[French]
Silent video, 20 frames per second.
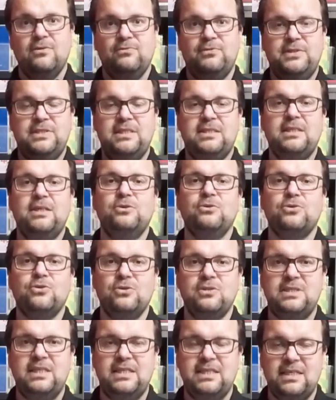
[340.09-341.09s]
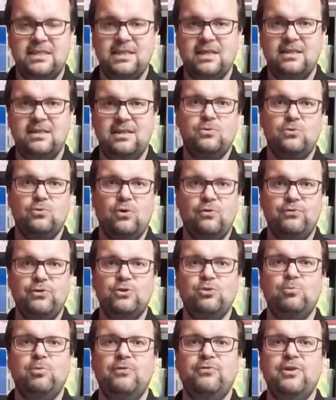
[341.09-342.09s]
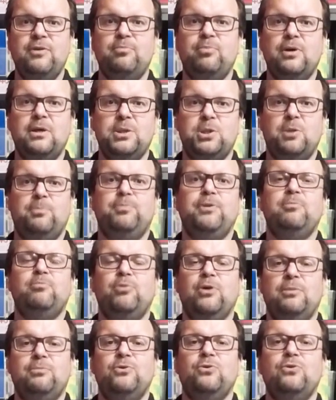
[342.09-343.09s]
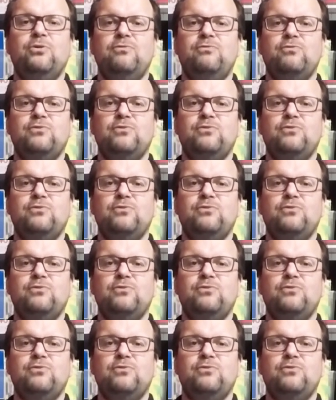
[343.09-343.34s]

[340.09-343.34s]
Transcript: visitez notre site internet www.shopping.be,